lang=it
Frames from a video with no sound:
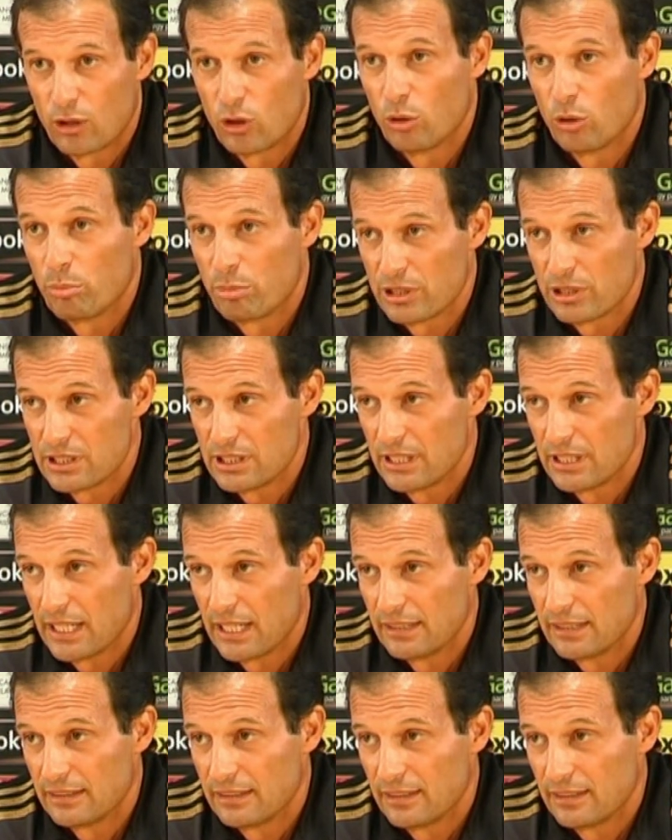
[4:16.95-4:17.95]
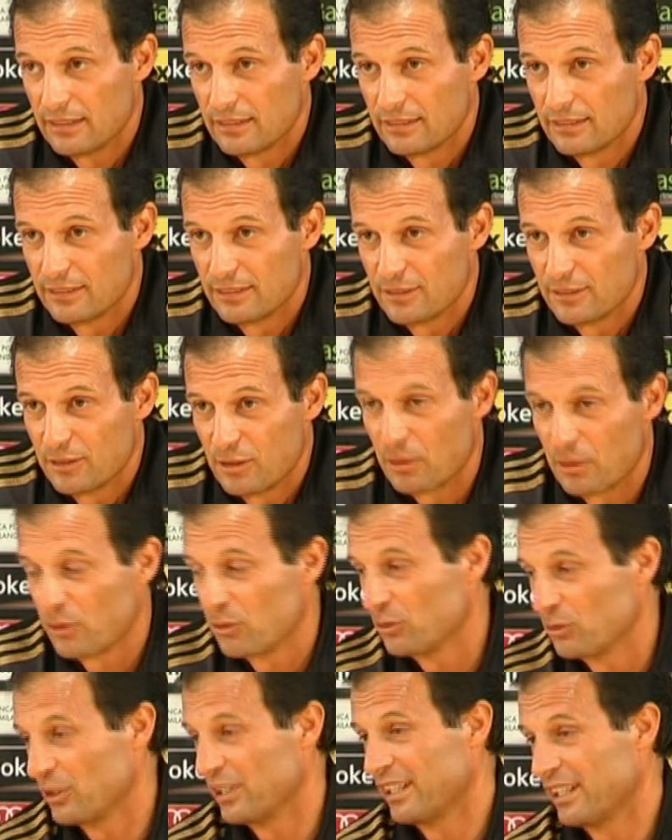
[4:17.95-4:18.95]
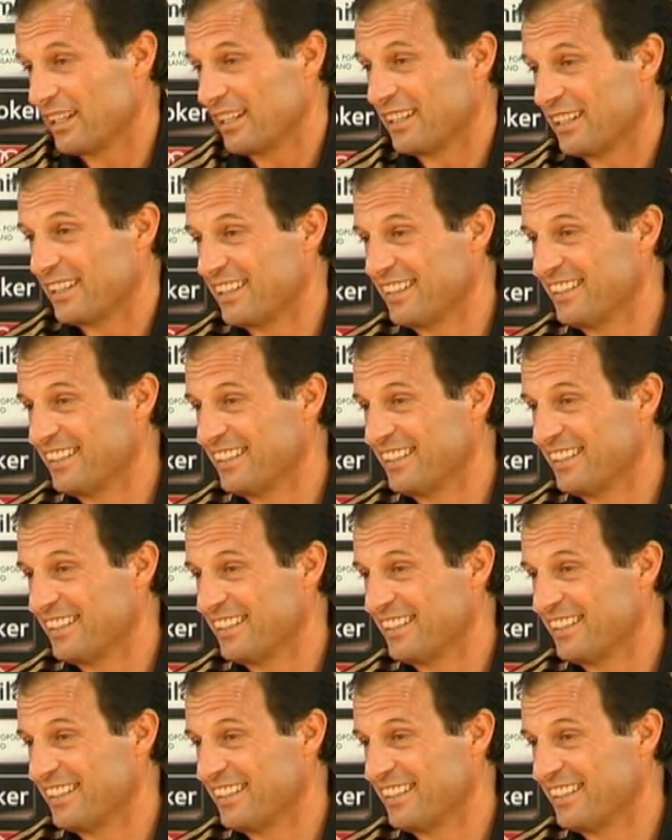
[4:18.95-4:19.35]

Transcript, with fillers: col presidente con, eh,